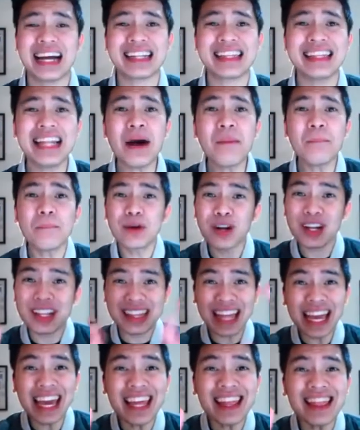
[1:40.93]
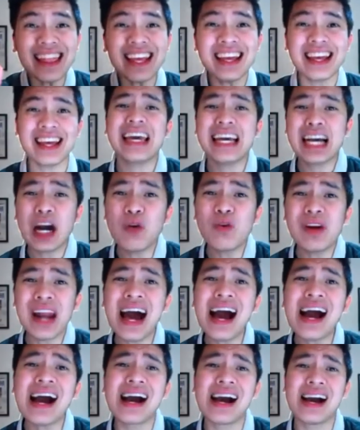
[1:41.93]
At number 10, ikaw
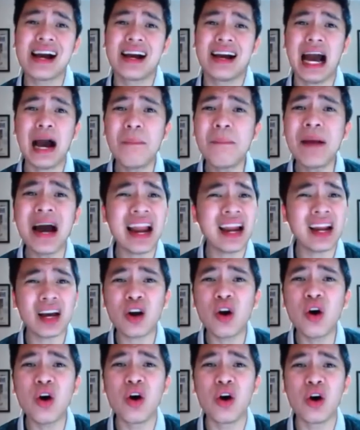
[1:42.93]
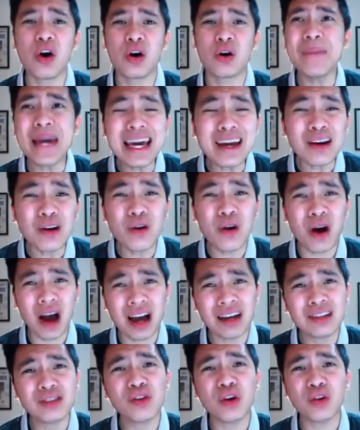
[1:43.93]
lang ang mahal ko. Pero
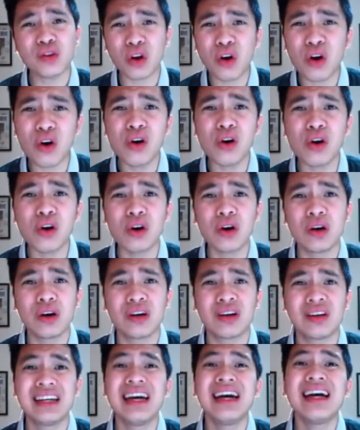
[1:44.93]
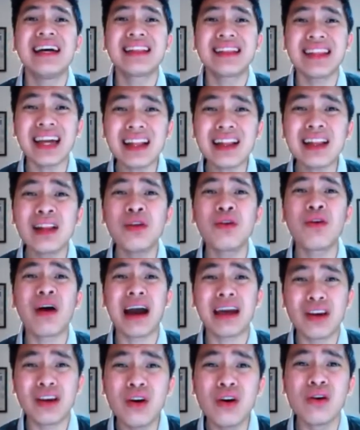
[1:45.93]
ang totoo, tatlo
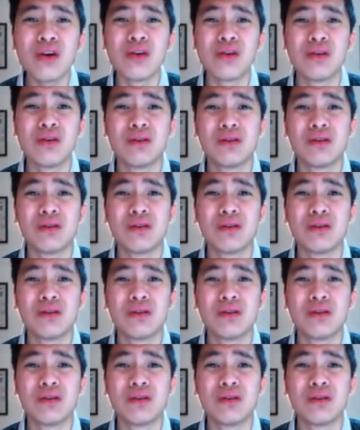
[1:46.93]
kayo